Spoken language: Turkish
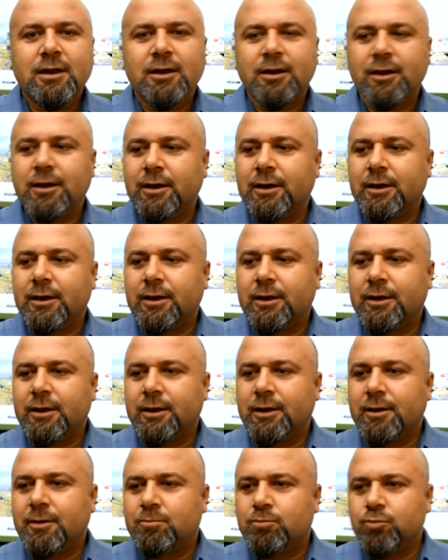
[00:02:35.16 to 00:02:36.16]

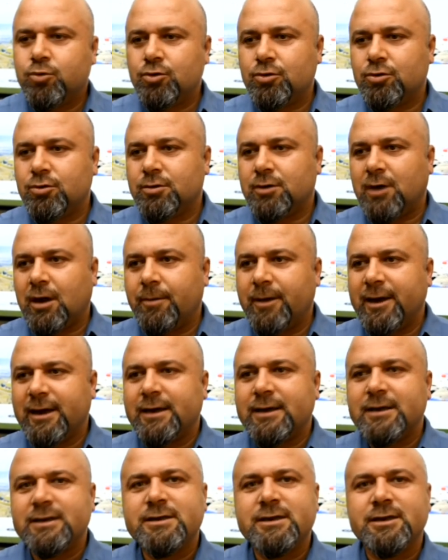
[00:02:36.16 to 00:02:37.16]
Ee, bu
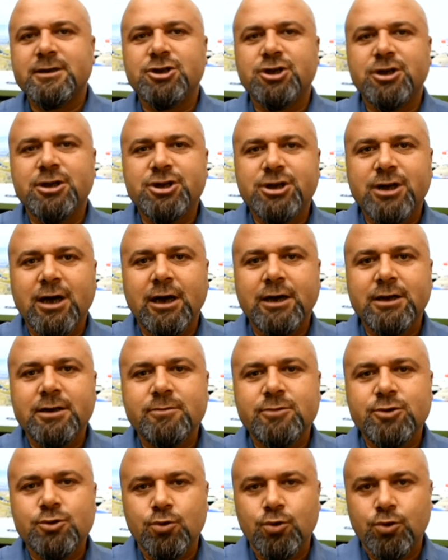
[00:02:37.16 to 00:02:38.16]
Amerika'da satışa
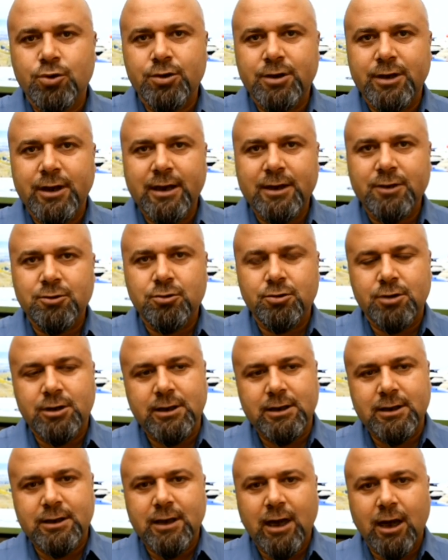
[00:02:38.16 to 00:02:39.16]
çıkardığımız ürün de
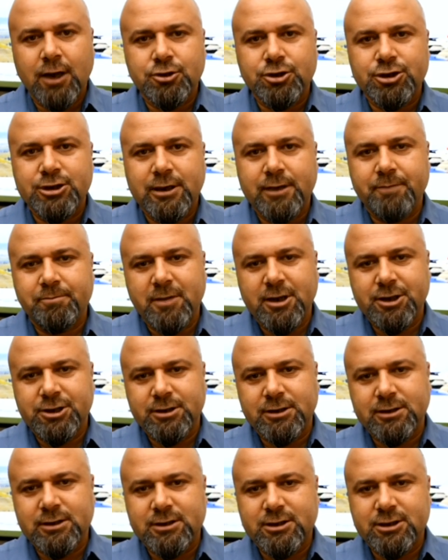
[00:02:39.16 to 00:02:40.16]
Türkiye'de daha önce 5
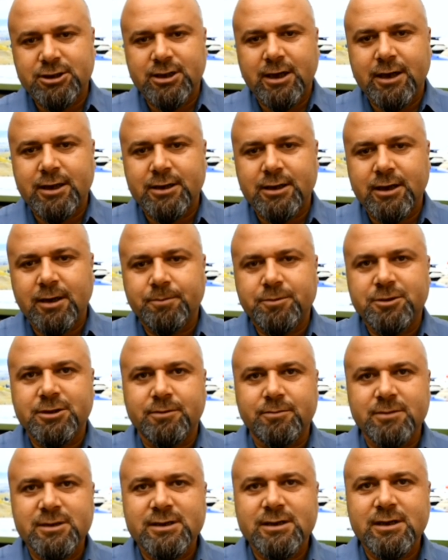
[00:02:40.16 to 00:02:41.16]
yıldır ticaret
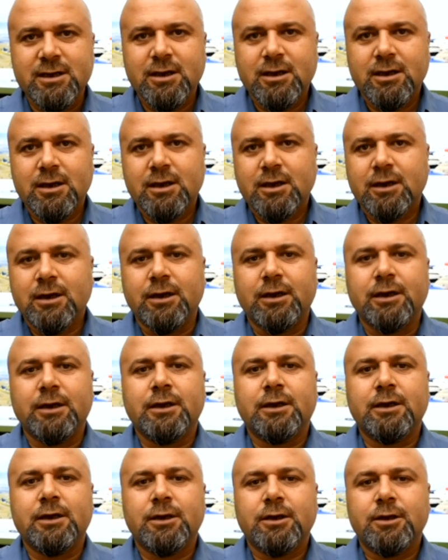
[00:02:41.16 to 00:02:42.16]
yaptığımız 3
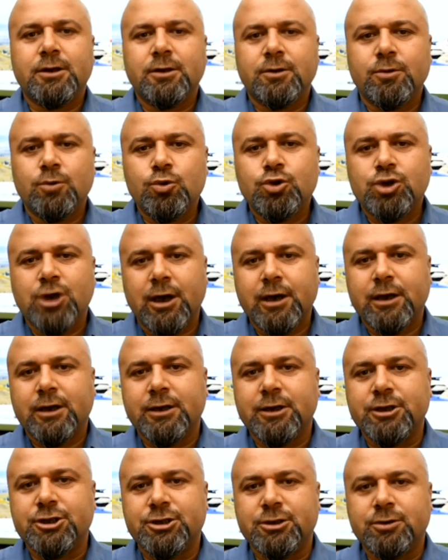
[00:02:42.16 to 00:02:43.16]
ee, üç
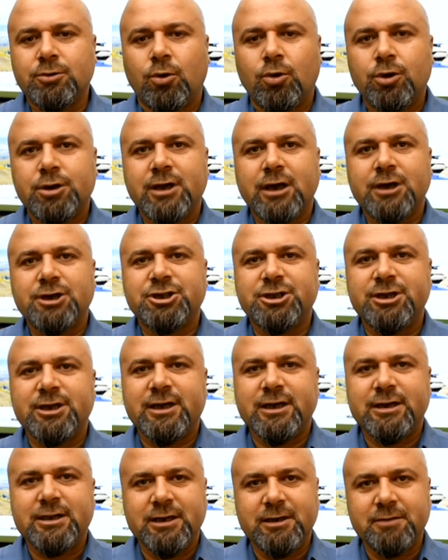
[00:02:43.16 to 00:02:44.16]
arkadaşın ortak
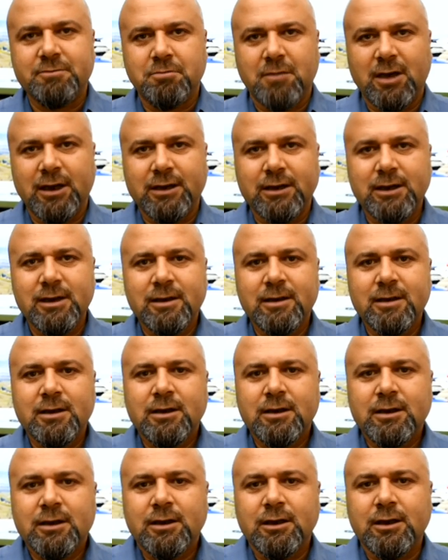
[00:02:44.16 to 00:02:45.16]
şirketinin malı.
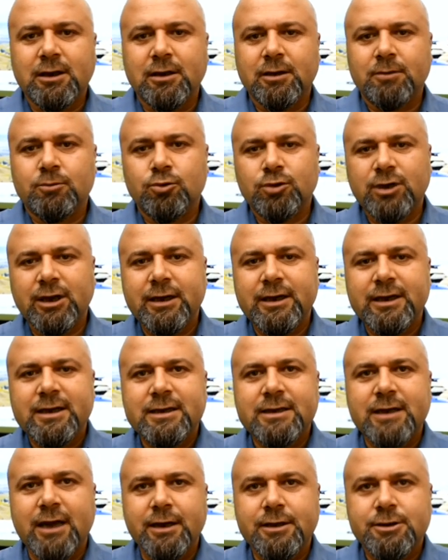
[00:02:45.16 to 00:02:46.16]
Ee, bunların
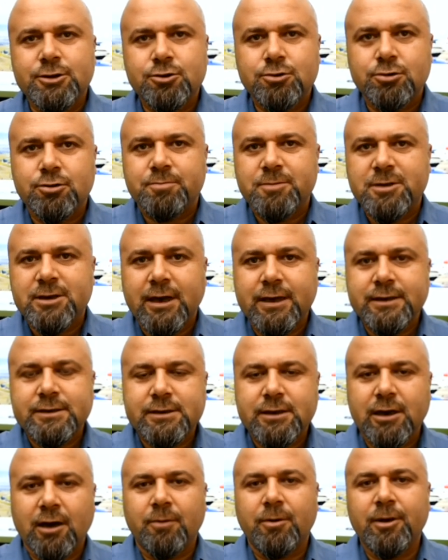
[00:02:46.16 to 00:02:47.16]
iki tanesi Türk, bir
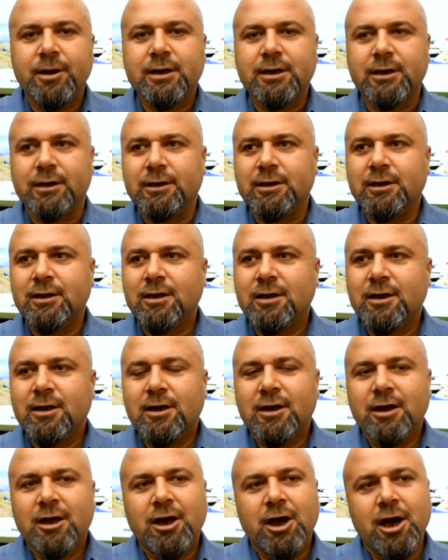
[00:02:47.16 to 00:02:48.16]
tanesi Amerikalı.
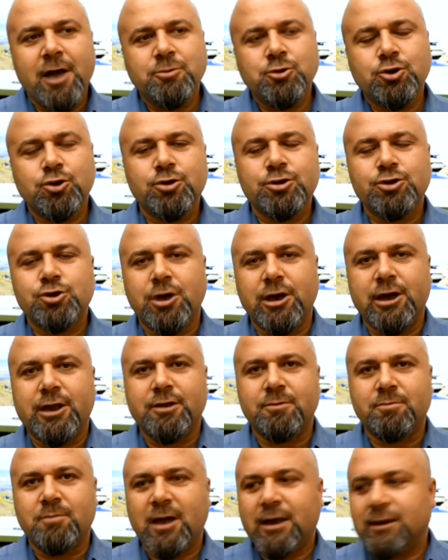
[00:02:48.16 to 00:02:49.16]
Hep şunu
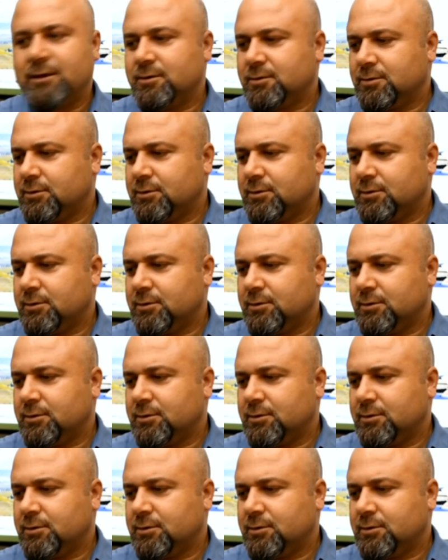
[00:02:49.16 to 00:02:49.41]
söyledim ben.